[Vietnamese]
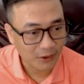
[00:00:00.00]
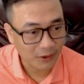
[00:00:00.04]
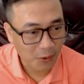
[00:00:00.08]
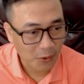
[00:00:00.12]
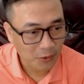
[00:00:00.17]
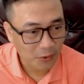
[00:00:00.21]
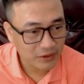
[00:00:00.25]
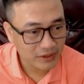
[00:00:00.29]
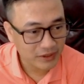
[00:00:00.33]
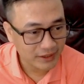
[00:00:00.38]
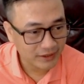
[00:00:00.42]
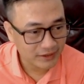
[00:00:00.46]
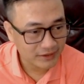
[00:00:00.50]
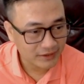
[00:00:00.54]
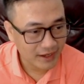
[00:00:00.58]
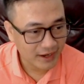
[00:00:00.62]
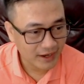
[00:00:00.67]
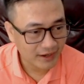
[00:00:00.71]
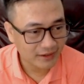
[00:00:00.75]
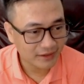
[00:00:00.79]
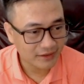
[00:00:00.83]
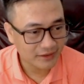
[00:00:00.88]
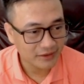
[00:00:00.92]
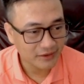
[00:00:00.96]
uống cái gì
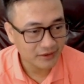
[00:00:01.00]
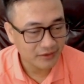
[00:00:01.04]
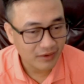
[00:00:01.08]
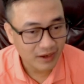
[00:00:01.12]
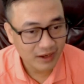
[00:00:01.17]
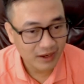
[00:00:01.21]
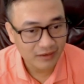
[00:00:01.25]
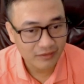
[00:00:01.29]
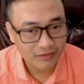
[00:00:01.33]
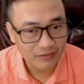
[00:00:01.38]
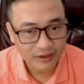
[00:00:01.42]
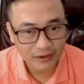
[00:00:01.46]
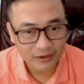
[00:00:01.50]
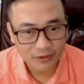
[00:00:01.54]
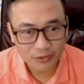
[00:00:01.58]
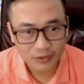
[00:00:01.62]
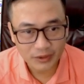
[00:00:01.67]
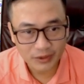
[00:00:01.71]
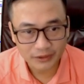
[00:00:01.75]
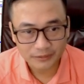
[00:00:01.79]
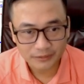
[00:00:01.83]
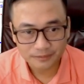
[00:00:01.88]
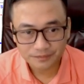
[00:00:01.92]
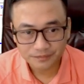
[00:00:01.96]
sáng nay chưa pha cà phê
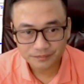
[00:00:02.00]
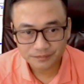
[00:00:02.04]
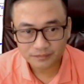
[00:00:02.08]
uống được